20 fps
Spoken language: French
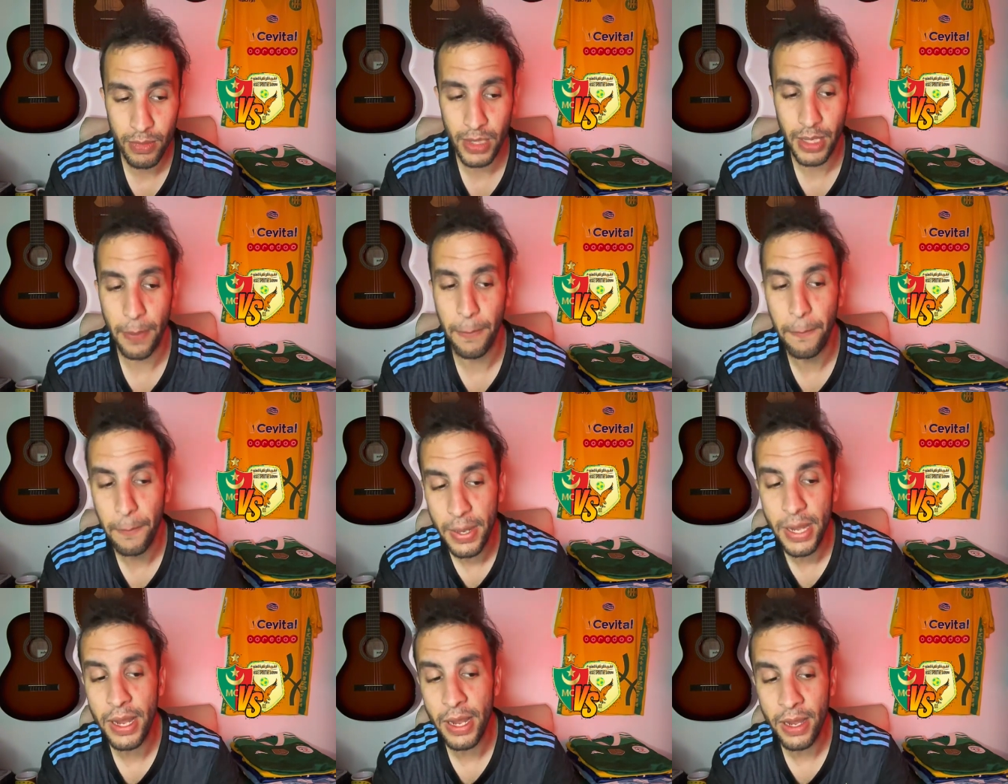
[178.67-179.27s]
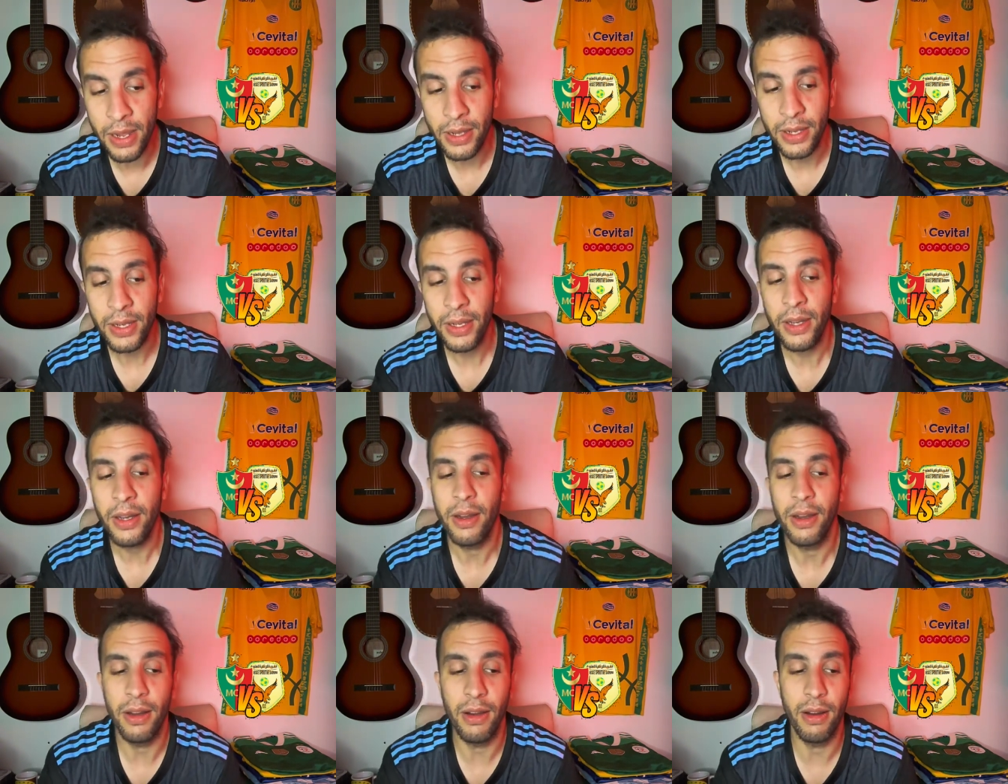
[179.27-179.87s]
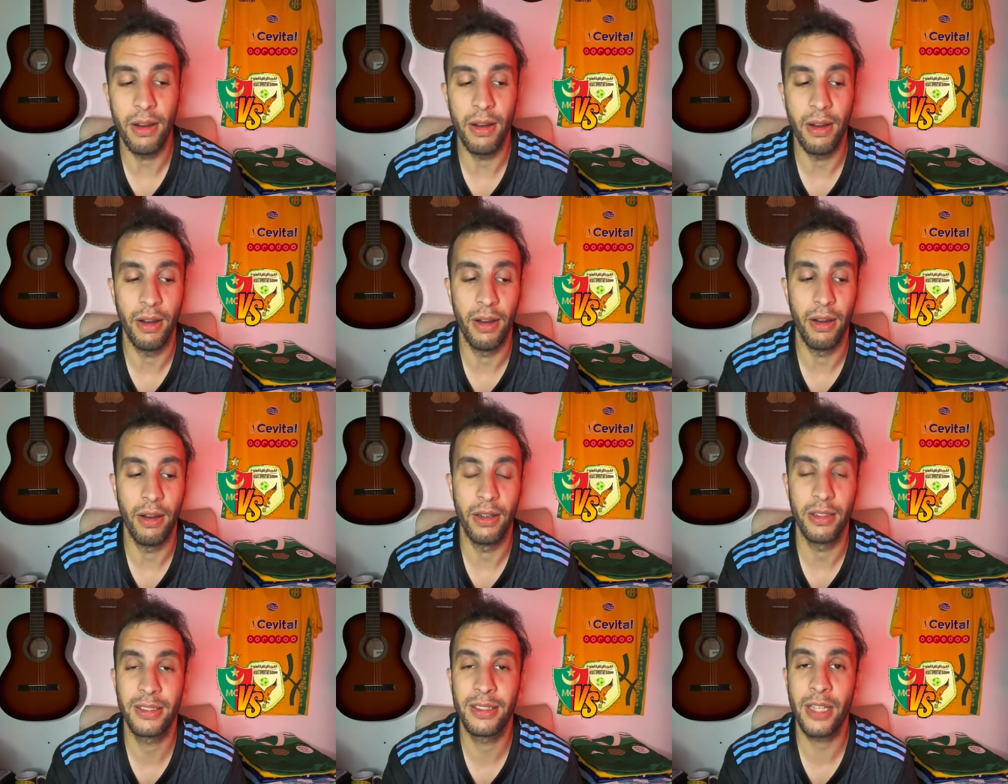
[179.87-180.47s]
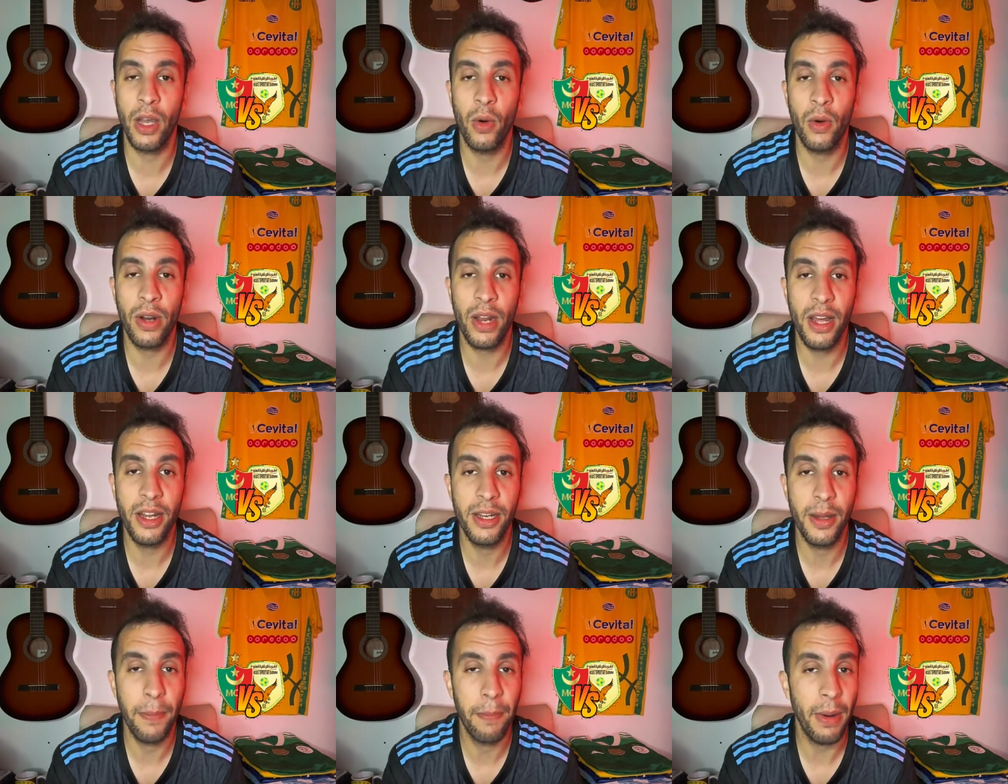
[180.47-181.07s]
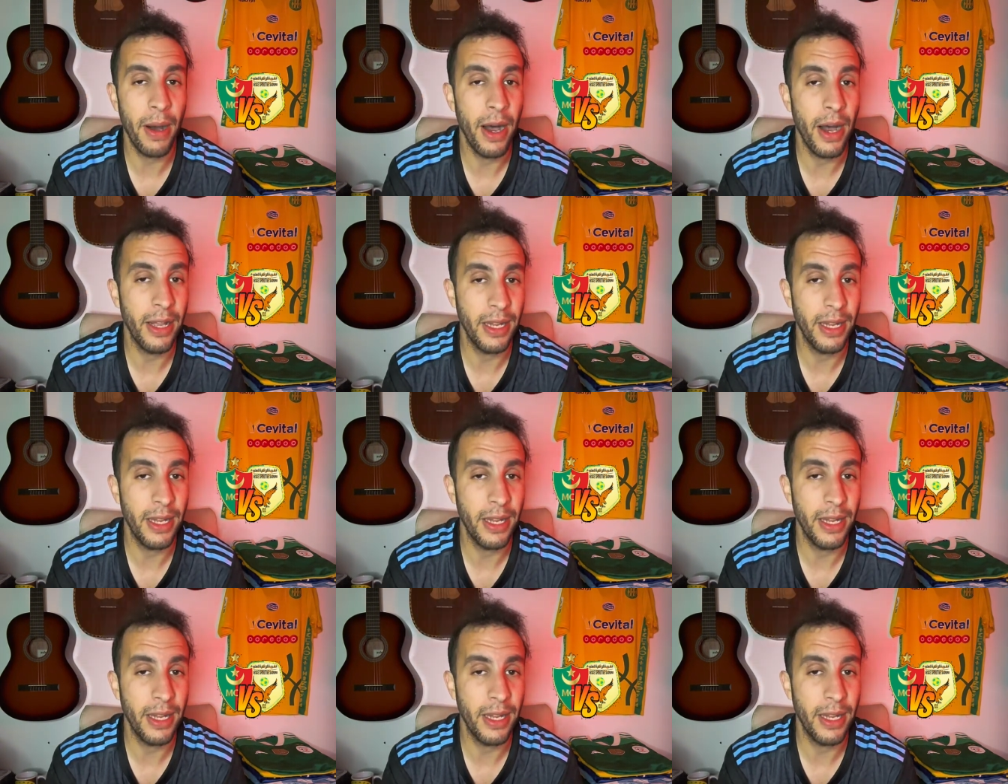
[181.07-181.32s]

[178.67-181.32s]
mais euh, n'est pas,